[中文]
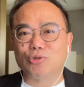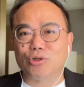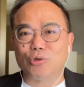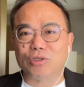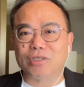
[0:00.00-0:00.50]
选
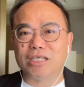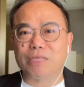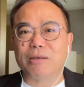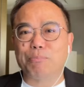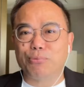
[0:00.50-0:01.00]
的过程里
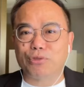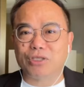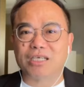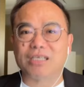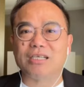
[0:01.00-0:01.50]
面，不
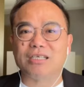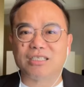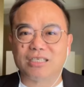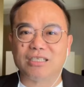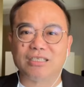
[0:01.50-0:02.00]
停的
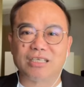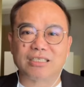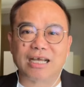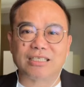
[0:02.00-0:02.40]
间接在